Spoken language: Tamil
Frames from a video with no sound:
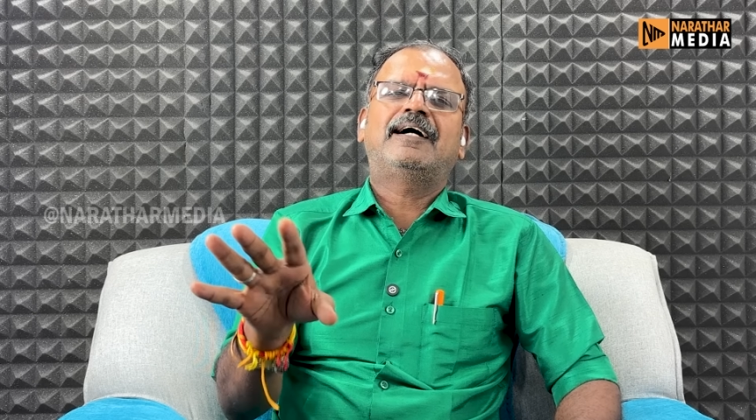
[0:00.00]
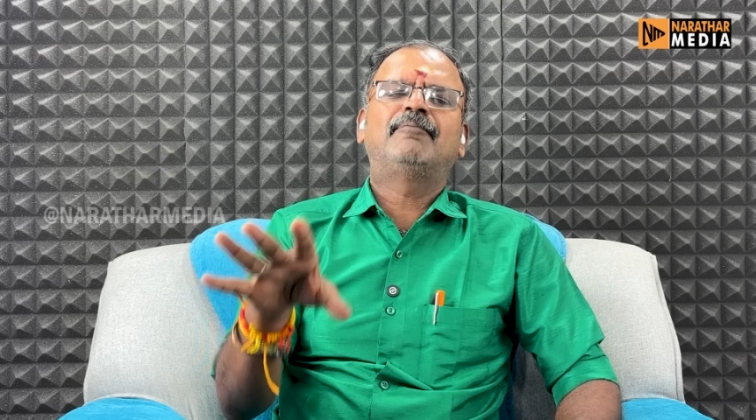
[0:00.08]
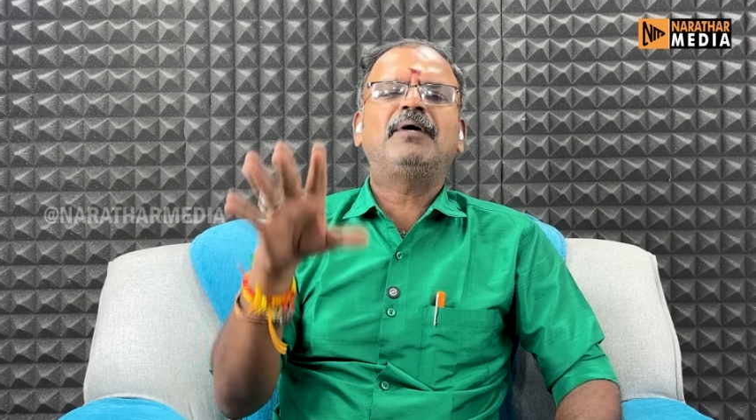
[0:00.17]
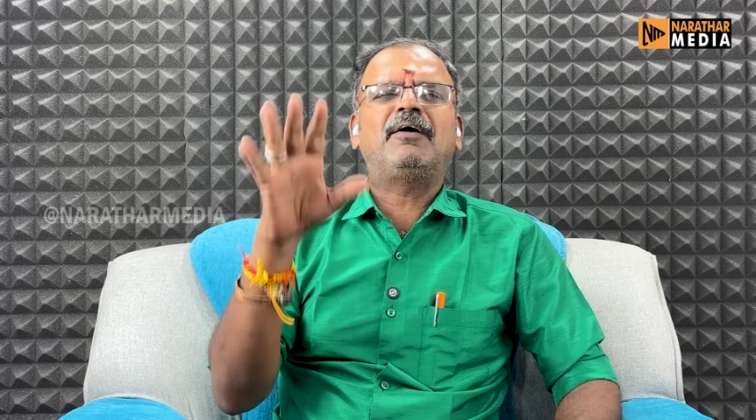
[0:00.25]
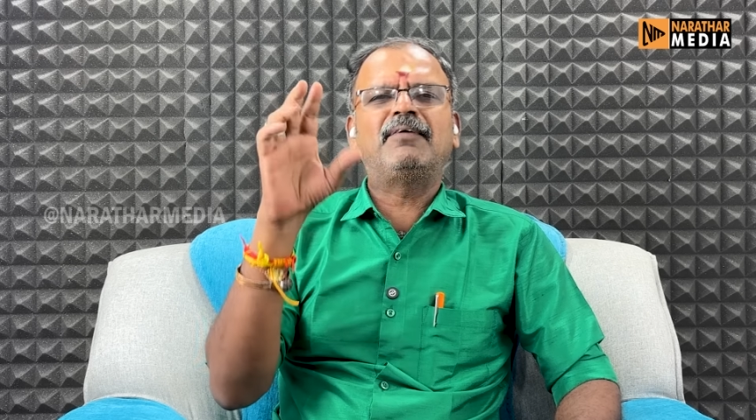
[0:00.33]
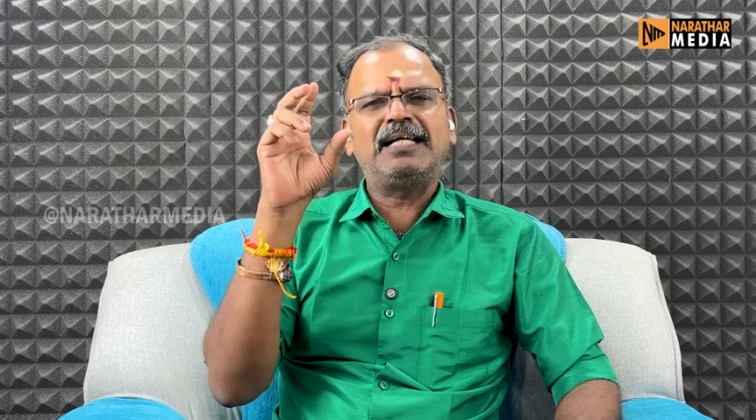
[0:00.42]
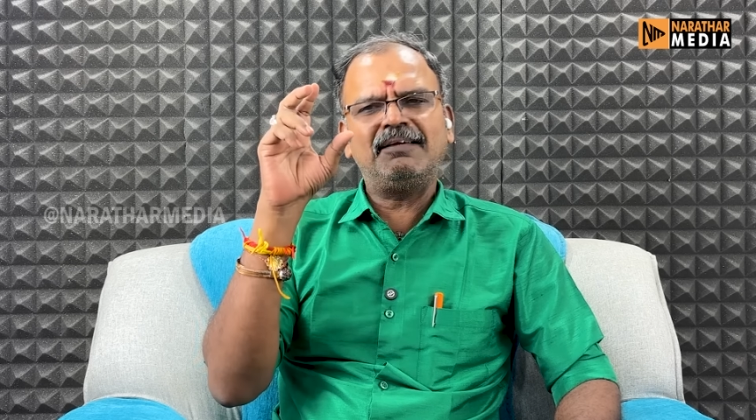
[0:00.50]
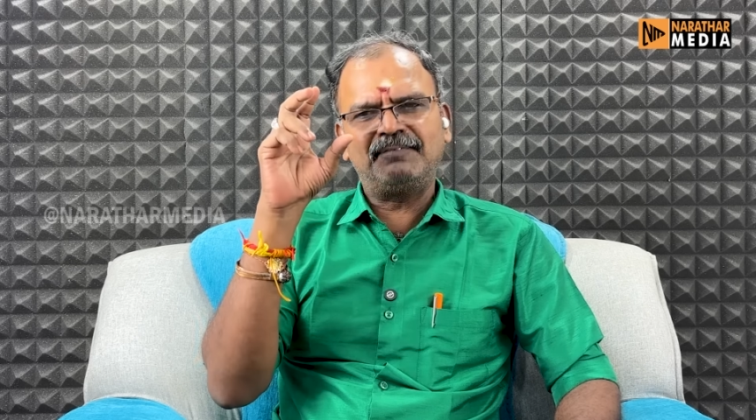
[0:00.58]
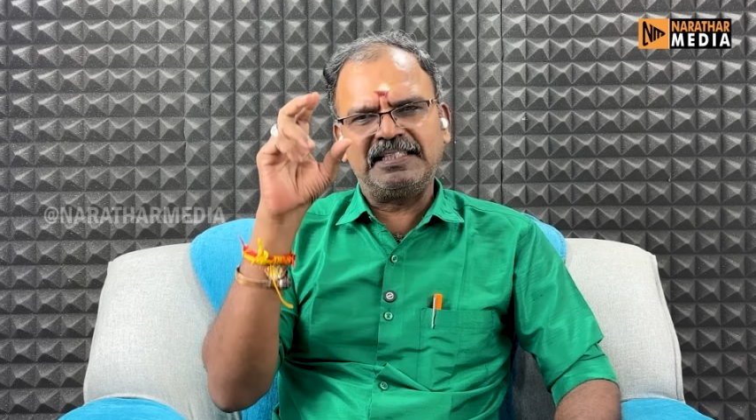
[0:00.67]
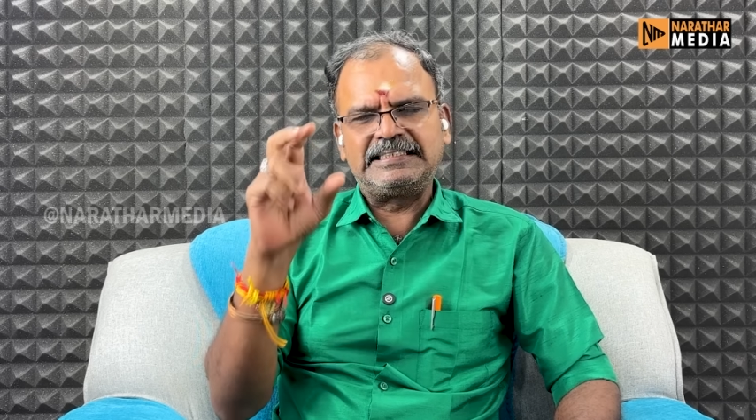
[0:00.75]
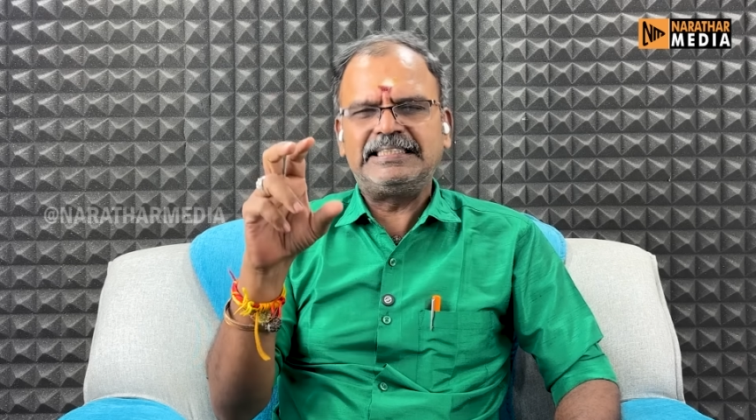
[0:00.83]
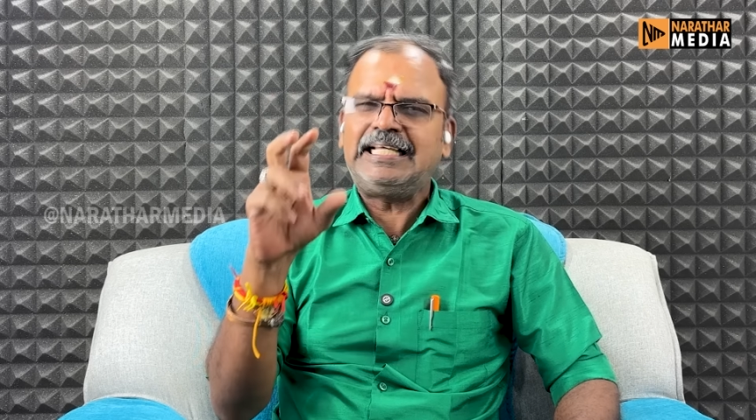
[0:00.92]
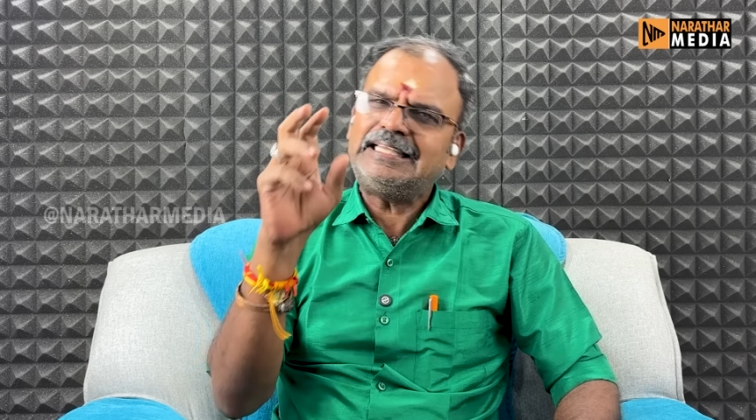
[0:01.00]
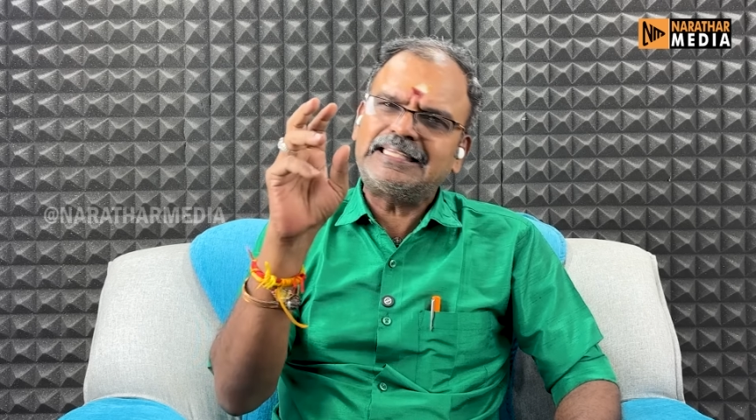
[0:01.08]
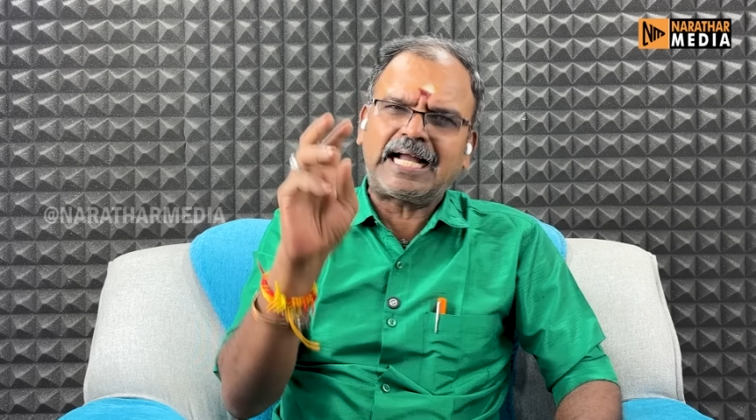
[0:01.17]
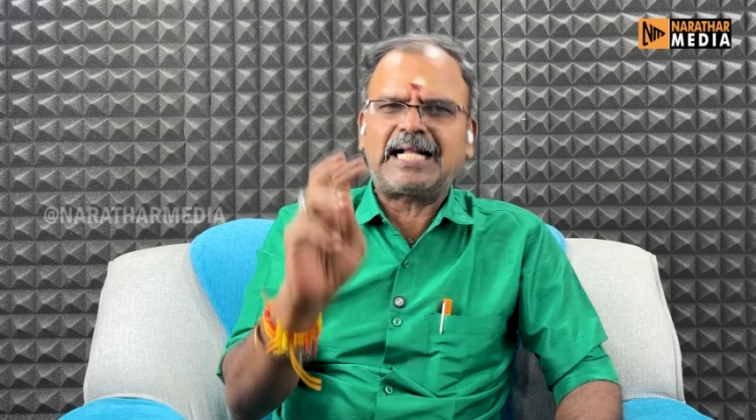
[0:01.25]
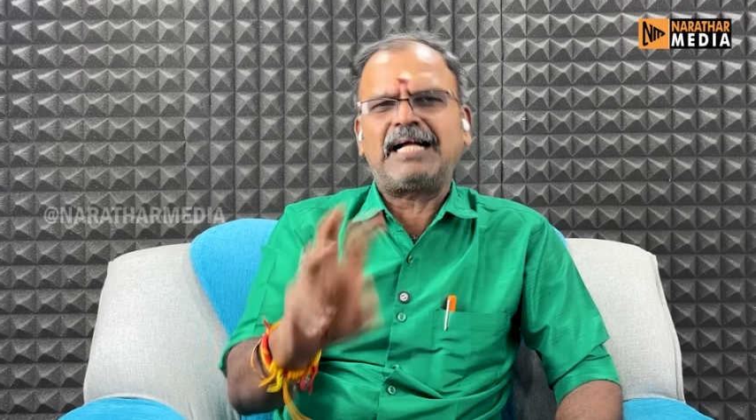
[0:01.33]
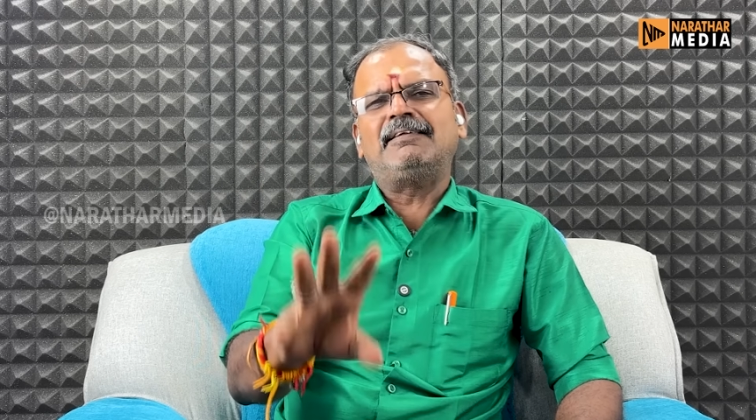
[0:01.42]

அப்போ அவங்க வெற்றியை தக்க